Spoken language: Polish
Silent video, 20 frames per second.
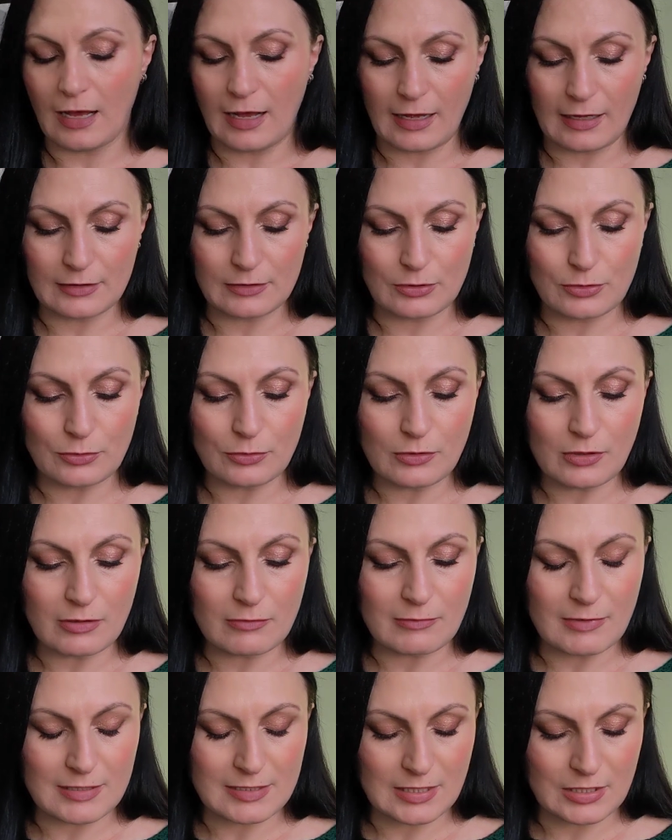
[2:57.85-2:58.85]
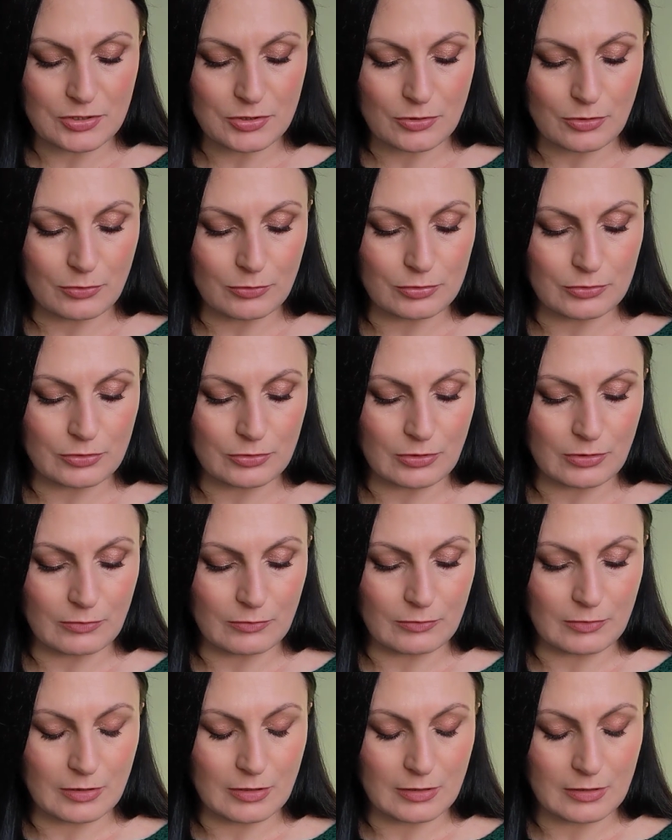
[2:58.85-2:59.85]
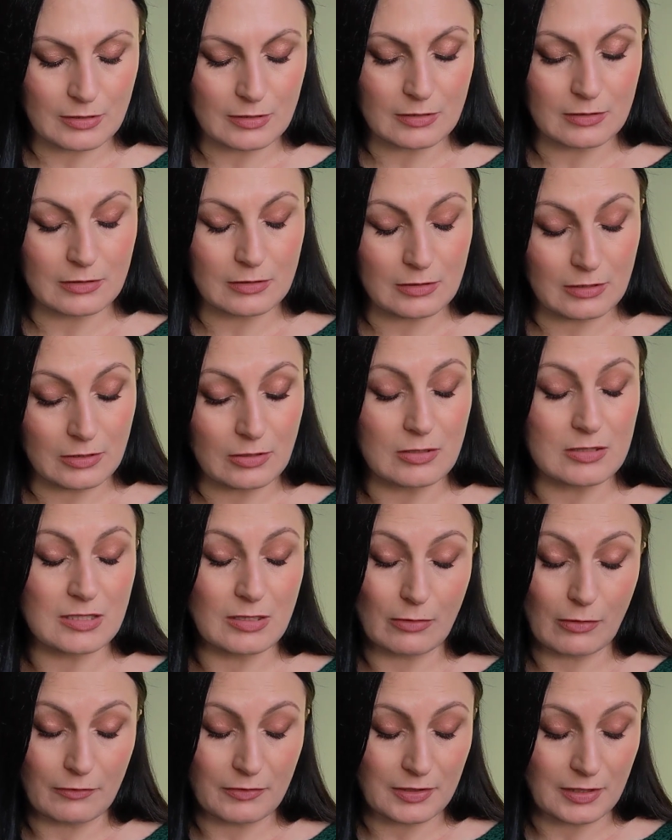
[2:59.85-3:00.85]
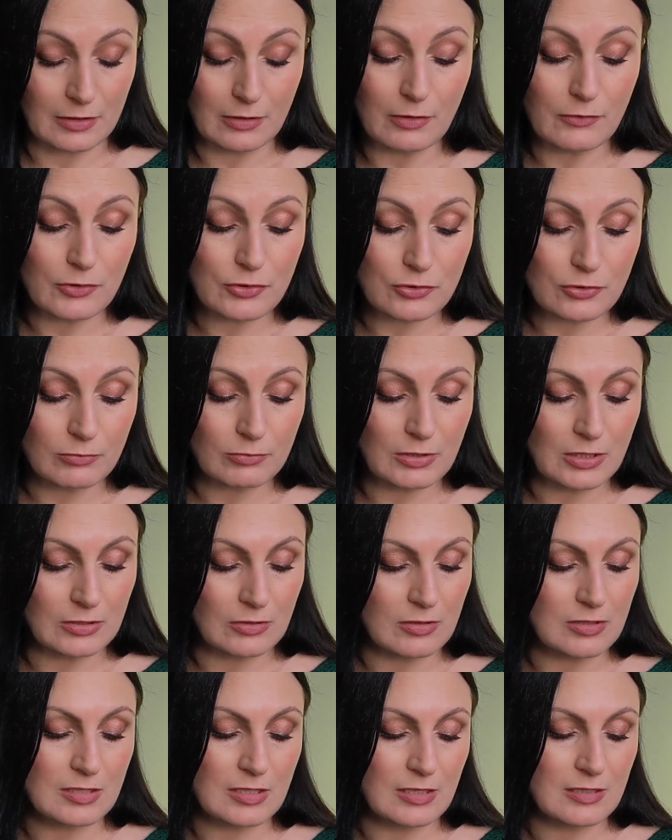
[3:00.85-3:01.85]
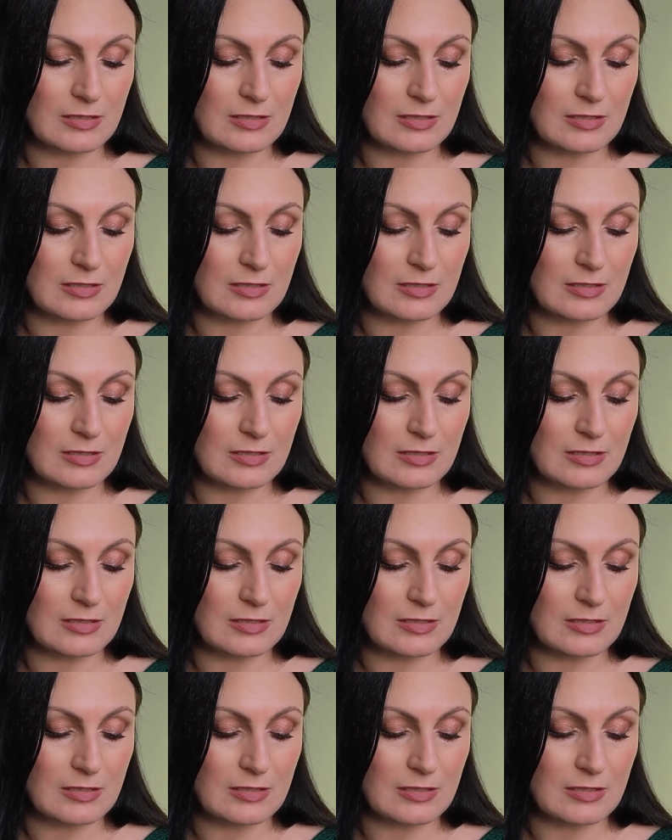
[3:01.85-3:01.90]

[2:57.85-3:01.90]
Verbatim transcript: A drugą maseczką, którą, y, i to jest całkowita nowość u mnie, to jest